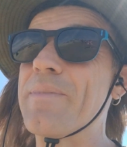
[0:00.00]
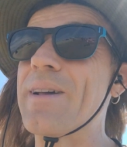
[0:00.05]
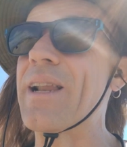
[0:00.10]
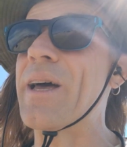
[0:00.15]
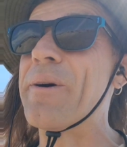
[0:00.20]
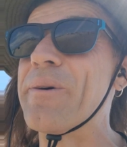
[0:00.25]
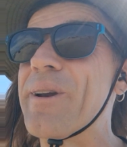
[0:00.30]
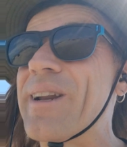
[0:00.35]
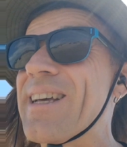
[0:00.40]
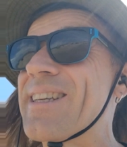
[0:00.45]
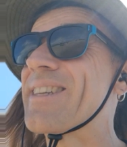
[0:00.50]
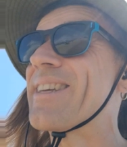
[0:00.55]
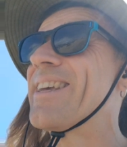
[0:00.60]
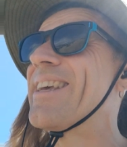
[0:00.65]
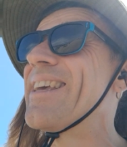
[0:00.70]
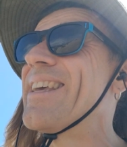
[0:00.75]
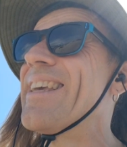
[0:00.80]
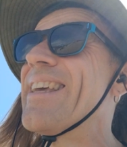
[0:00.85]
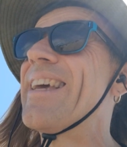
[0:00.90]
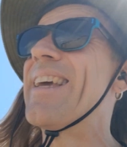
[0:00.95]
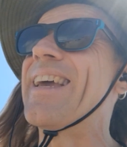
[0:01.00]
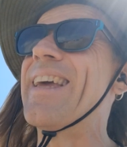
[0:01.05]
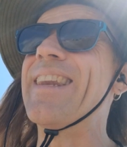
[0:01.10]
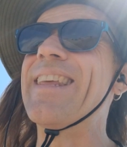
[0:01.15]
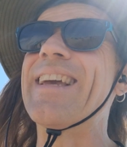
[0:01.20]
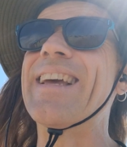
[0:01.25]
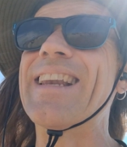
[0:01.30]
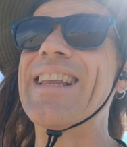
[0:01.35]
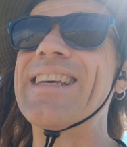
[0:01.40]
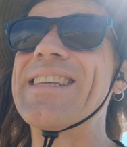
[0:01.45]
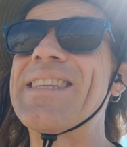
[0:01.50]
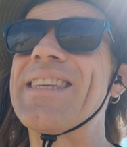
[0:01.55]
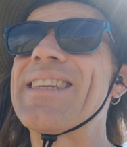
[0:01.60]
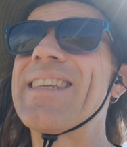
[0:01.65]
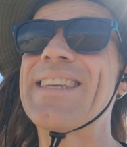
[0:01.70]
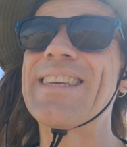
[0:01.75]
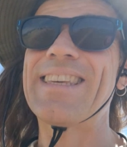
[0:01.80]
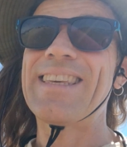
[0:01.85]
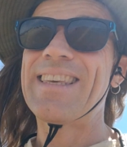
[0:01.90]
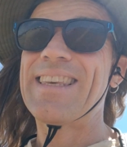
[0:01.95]
palabras en inglés
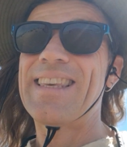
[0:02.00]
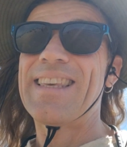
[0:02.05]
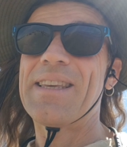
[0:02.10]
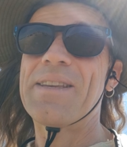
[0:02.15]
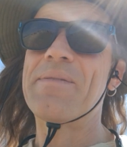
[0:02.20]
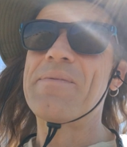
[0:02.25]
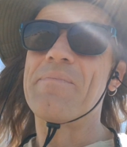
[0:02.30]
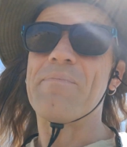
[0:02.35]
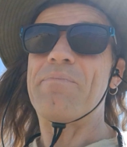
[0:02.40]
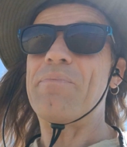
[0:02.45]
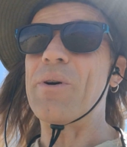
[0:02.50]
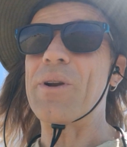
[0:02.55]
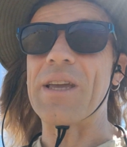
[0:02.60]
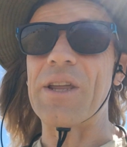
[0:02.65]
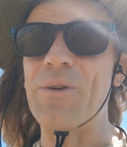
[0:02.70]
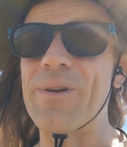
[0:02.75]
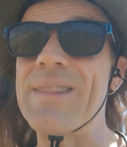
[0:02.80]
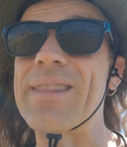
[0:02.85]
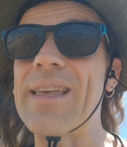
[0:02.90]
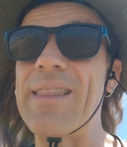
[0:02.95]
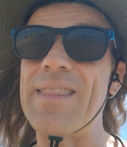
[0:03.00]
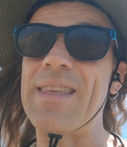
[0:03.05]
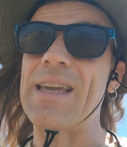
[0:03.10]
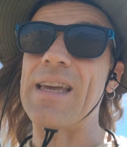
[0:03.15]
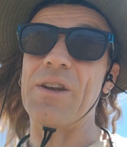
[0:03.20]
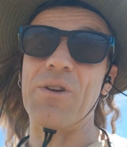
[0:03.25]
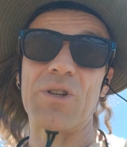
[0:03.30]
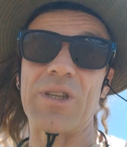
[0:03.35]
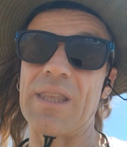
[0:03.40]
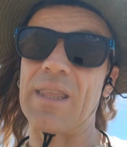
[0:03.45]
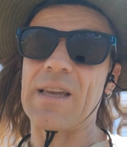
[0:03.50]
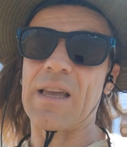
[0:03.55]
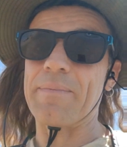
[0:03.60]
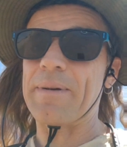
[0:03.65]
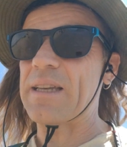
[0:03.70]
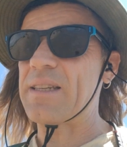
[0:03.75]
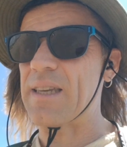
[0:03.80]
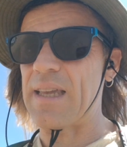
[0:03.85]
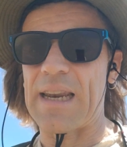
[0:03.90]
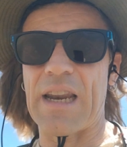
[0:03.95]
porque no entendían, no sé de qué
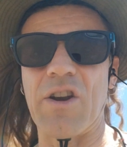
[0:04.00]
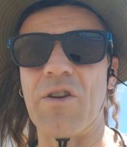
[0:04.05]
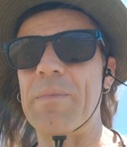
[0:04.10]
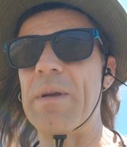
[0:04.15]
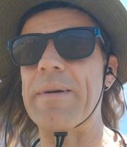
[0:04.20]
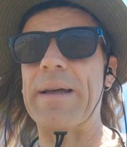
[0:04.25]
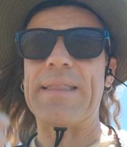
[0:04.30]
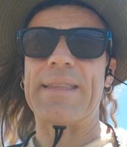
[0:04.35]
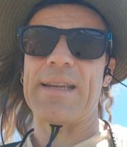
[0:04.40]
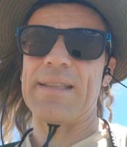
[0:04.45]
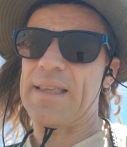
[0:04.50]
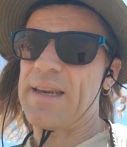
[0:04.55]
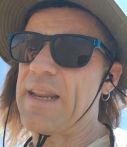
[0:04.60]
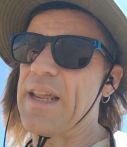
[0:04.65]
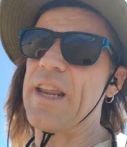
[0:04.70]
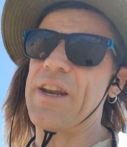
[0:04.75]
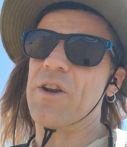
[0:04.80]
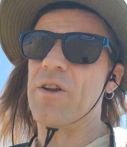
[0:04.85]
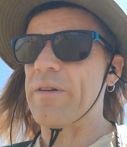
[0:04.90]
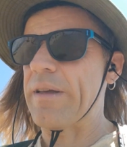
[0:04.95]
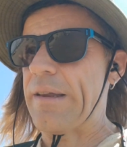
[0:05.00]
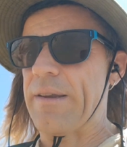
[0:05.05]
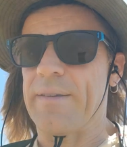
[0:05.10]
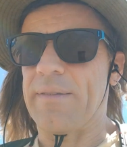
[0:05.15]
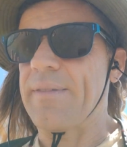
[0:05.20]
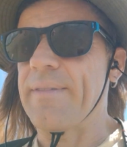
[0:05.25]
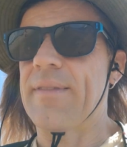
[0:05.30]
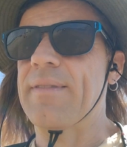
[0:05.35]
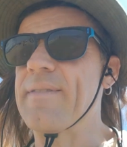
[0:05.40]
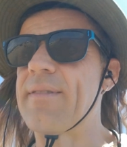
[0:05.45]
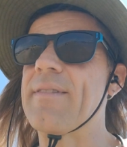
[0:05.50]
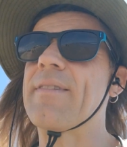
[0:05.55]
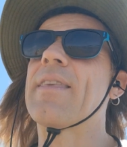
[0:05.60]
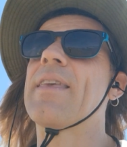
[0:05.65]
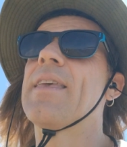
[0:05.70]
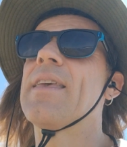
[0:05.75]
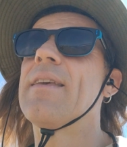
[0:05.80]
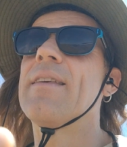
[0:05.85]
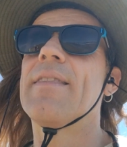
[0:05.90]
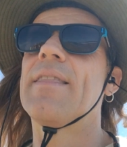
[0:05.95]
país eran, no me iba a entretener, no,
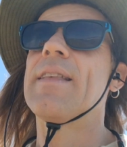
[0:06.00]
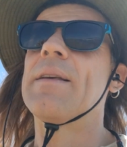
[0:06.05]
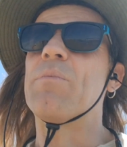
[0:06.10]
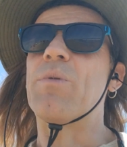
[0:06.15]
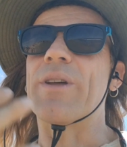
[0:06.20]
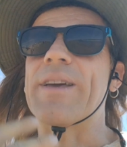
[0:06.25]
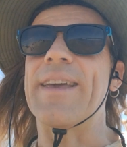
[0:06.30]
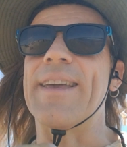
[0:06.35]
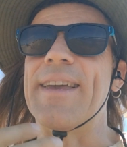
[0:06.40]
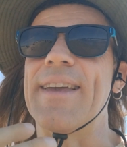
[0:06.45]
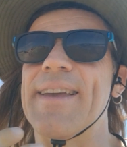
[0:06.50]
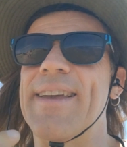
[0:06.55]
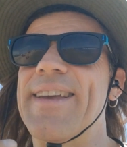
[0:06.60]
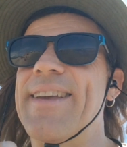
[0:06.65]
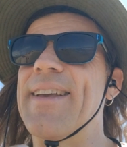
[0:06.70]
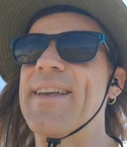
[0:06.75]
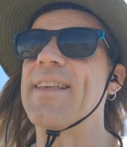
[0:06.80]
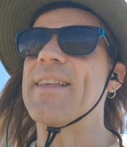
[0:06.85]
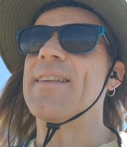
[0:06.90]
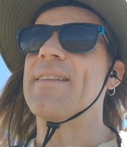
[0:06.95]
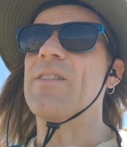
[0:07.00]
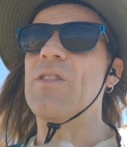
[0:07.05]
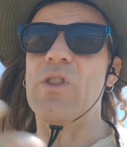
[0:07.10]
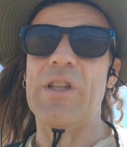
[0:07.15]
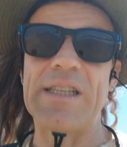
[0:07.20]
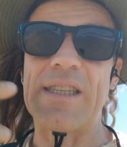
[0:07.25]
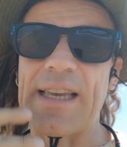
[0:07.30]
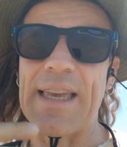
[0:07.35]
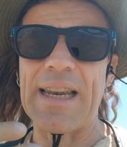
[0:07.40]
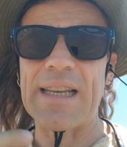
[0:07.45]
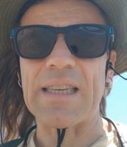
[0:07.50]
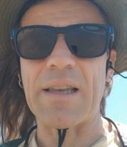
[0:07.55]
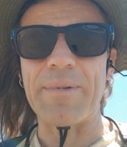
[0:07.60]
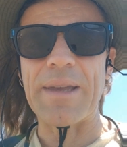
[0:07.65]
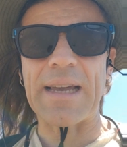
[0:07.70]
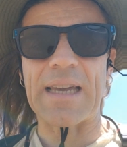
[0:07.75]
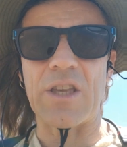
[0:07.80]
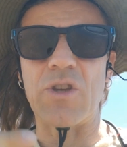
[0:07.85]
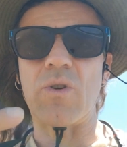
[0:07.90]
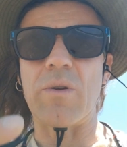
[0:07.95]
porque ni siquiera
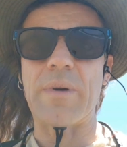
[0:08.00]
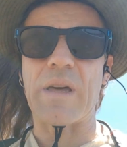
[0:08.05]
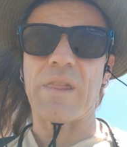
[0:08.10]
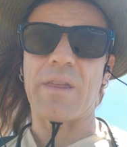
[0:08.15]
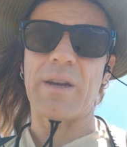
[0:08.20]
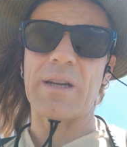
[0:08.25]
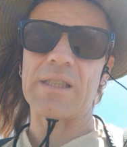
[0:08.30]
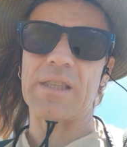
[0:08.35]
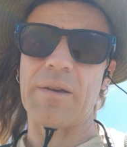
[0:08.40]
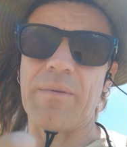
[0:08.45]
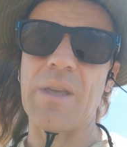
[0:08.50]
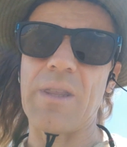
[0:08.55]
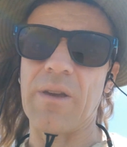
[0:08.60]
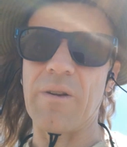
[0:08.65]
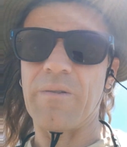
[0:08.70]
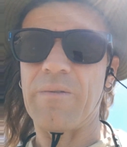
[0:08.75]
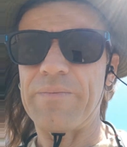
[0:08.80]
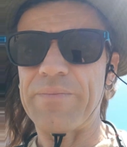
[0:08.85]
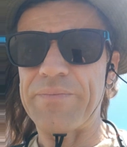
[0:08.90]
sabía que yo iba a hacer este vídeo.